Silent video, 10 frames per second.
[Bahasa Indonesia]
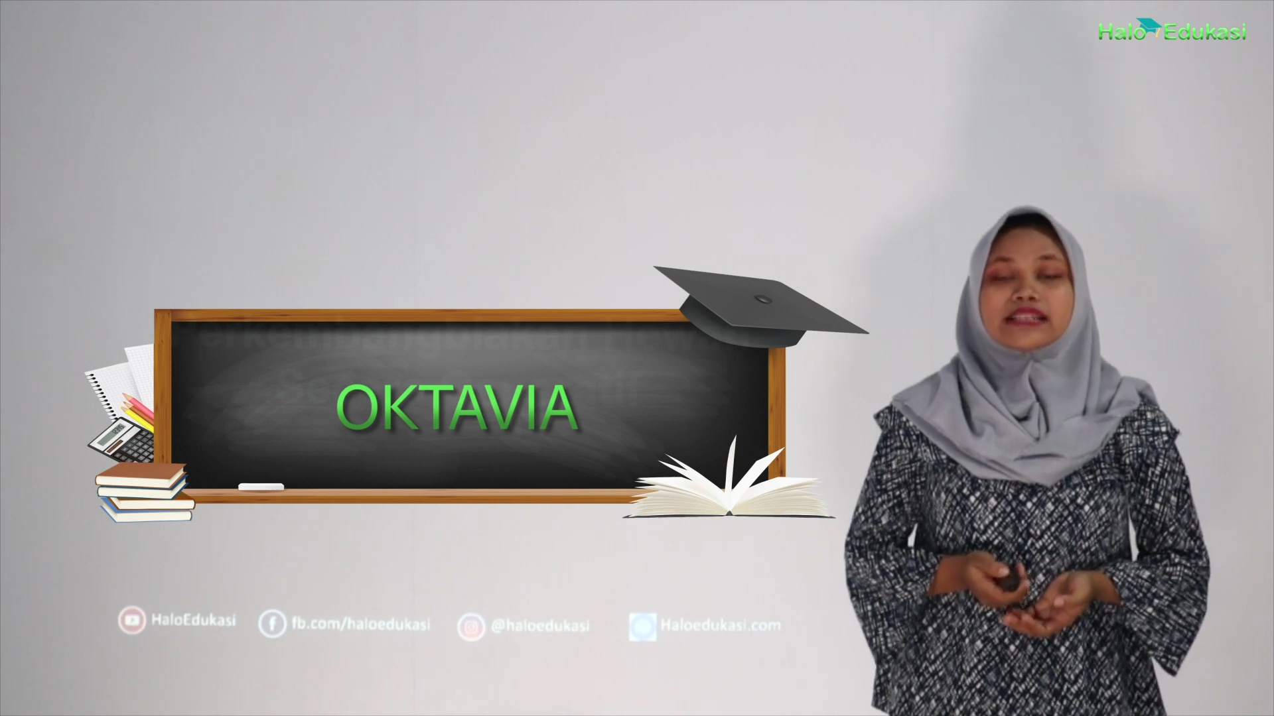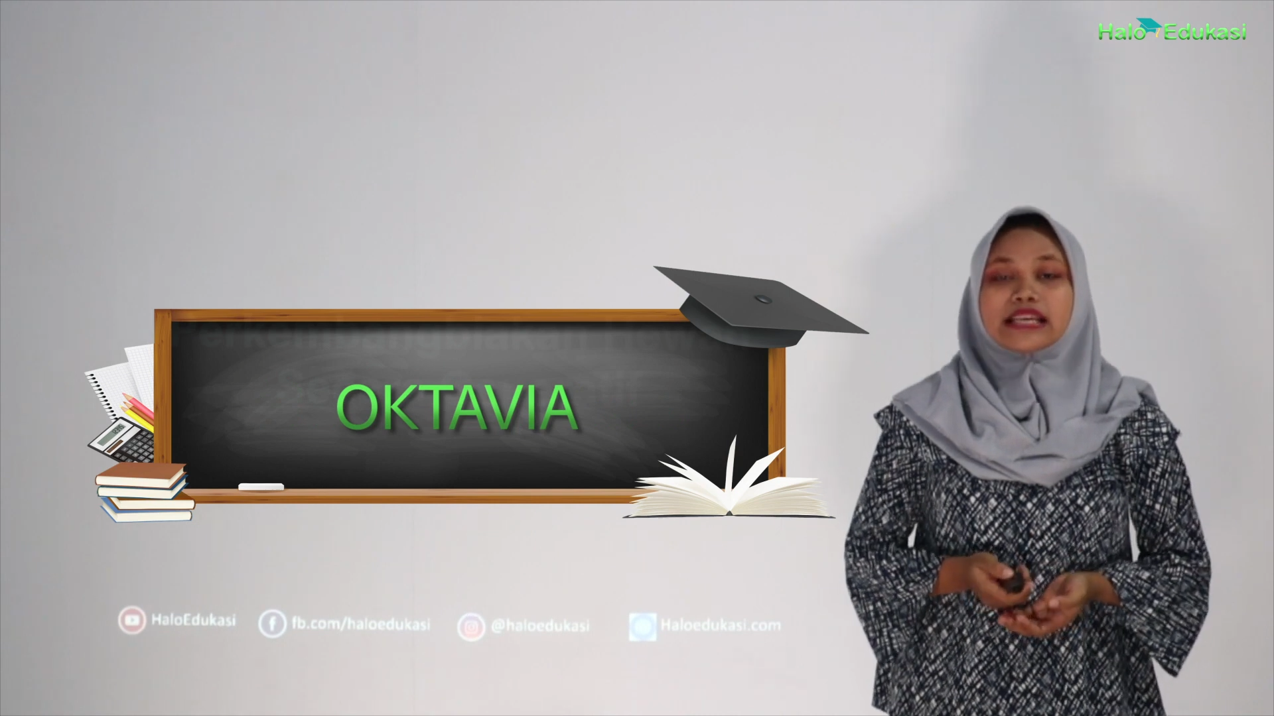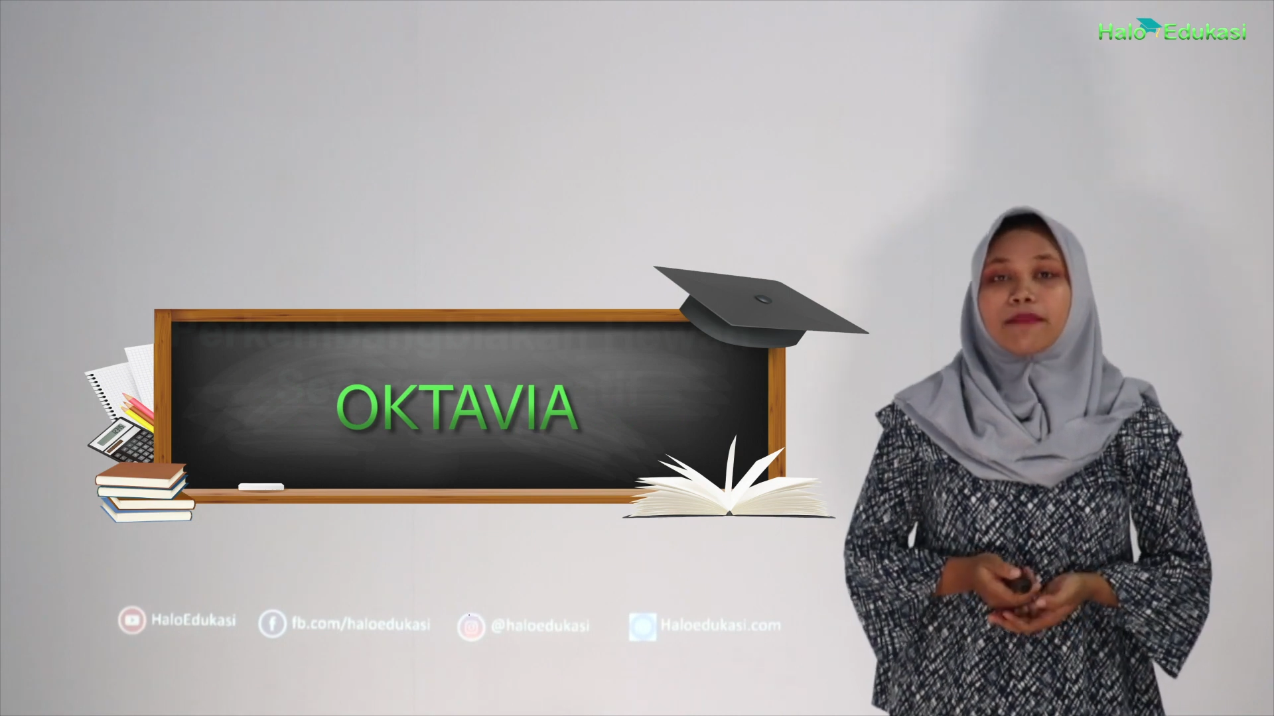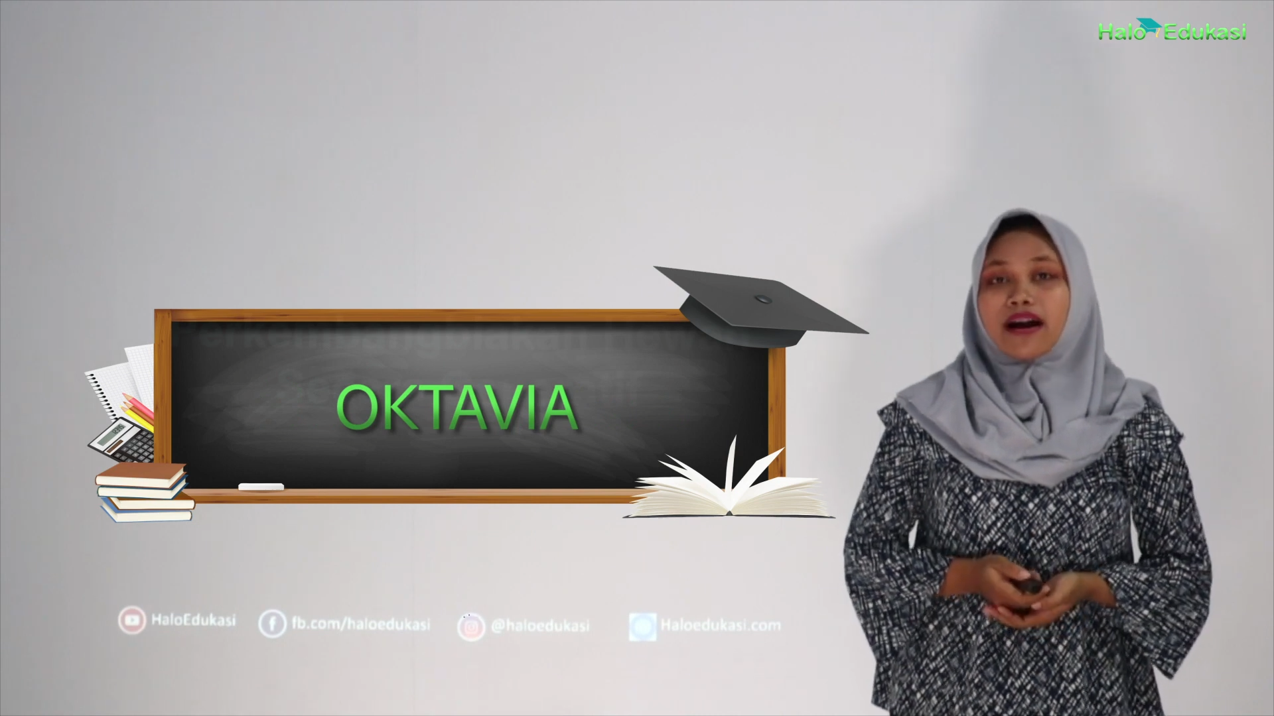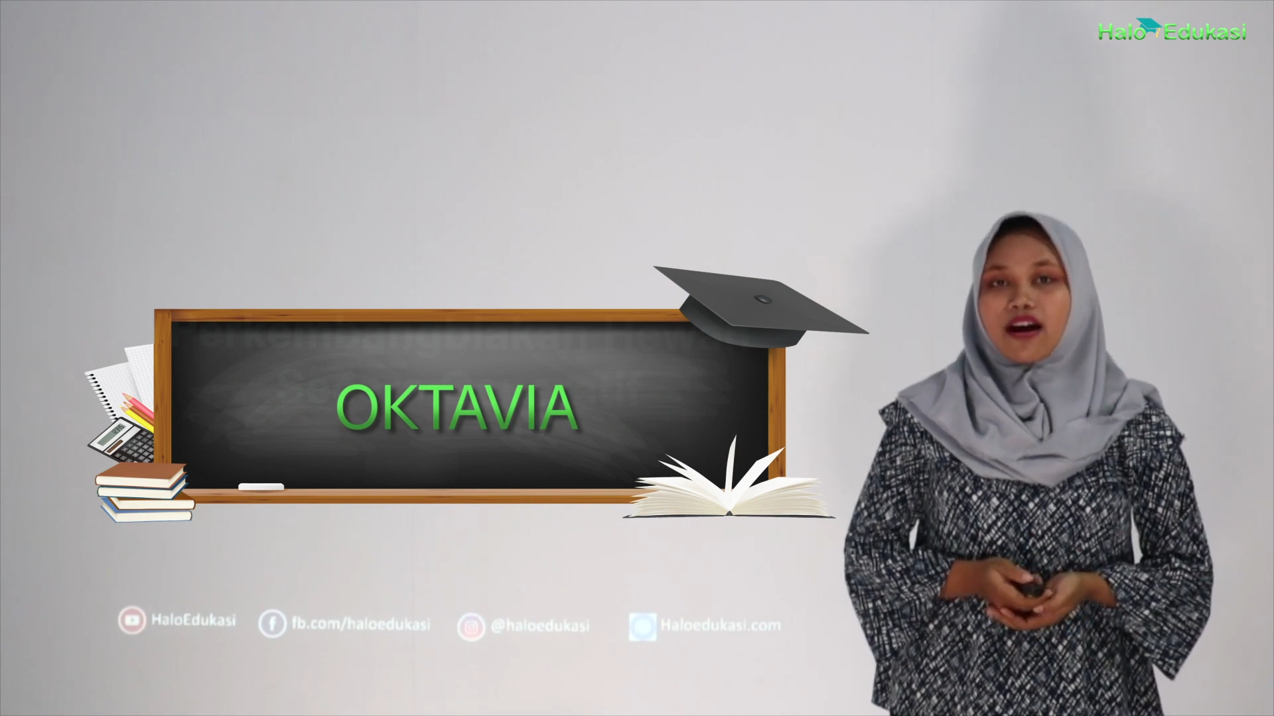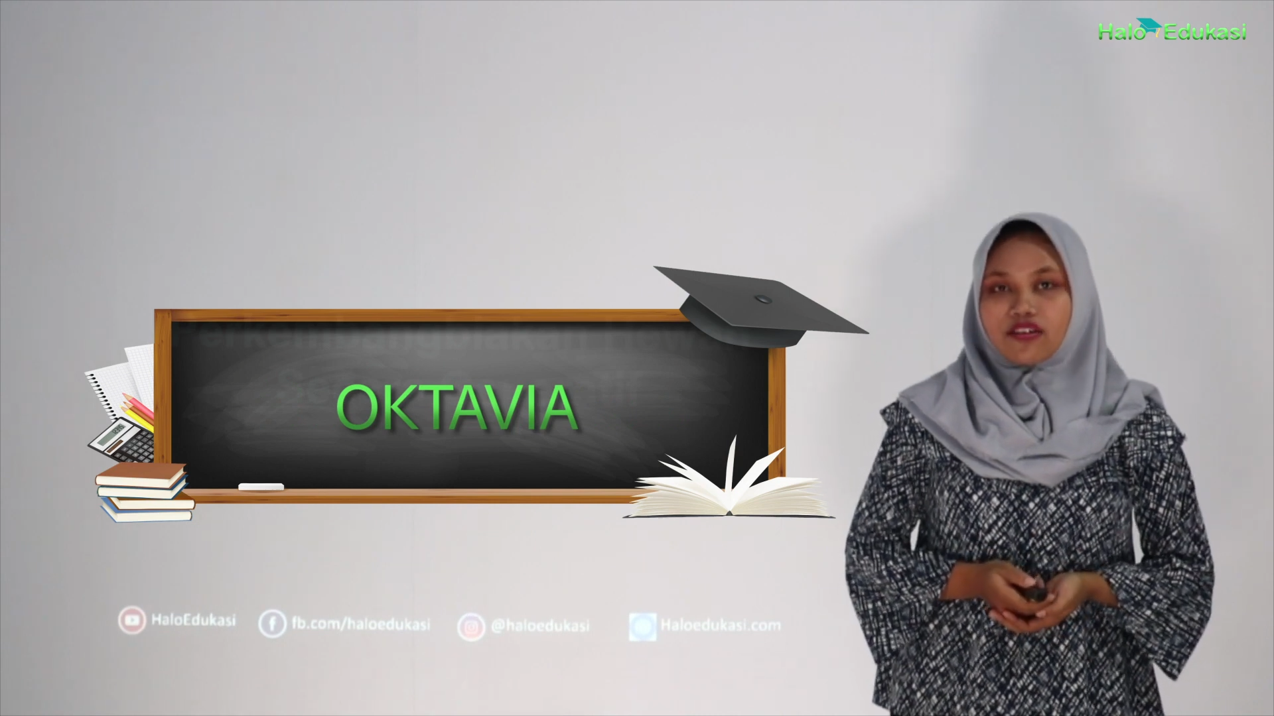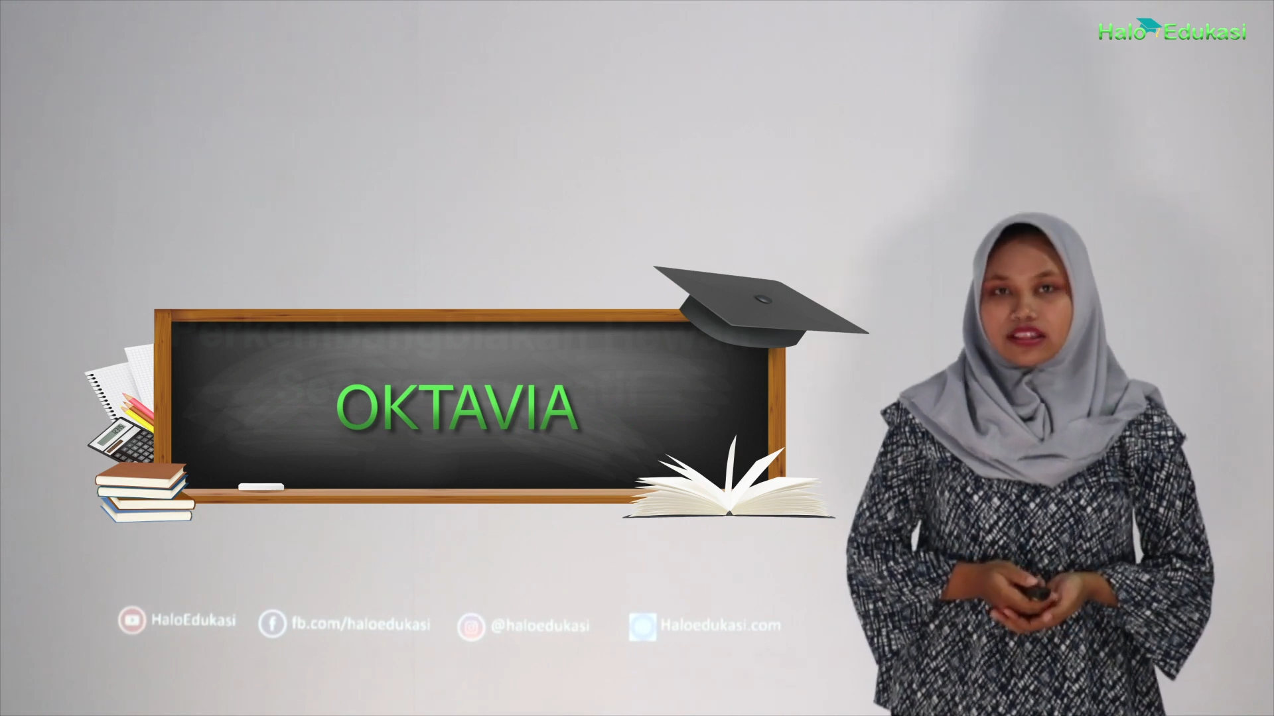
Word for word: bersama Kak